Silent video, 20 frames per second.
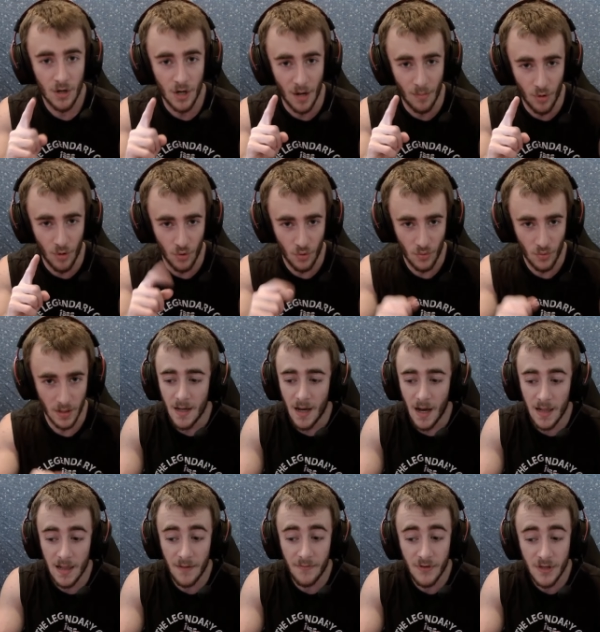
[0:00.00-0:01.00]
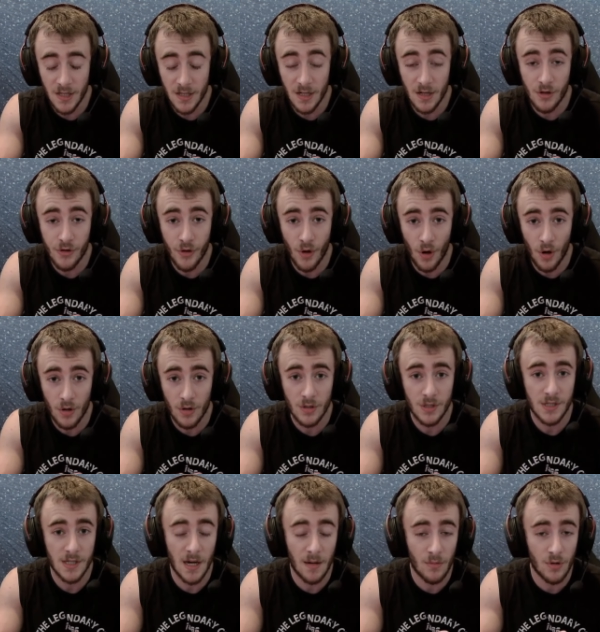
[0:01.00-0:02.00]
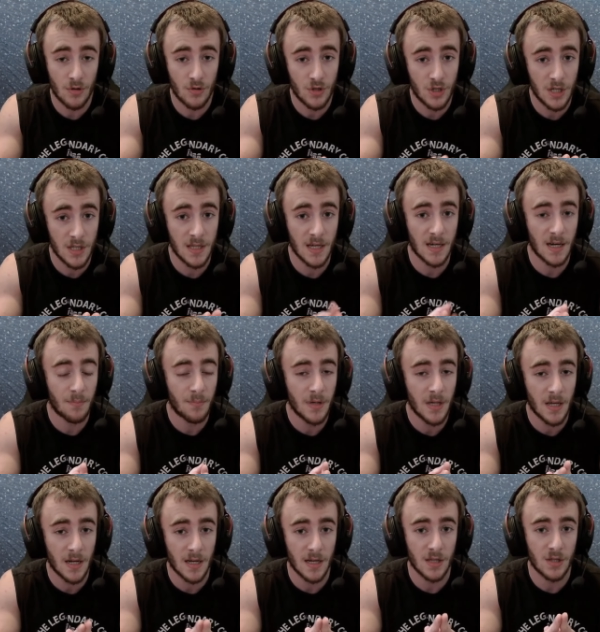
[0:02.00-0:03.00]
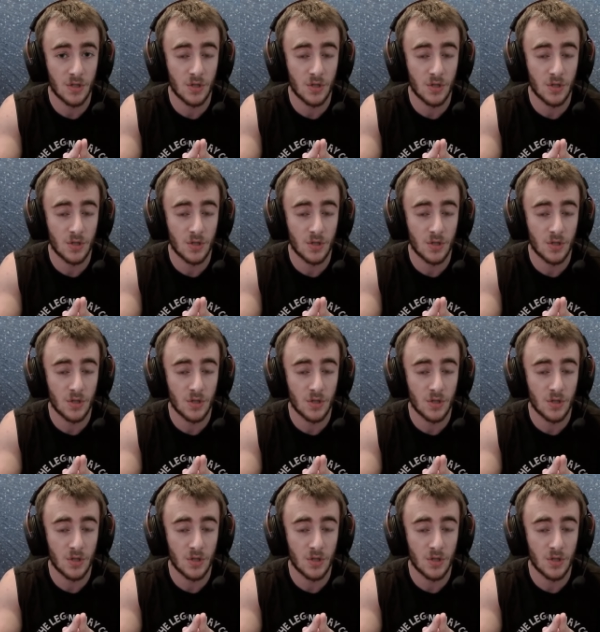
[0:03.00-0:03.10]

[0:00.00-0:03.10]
Comunque, alla fine del gioco siamo riusciti a capire che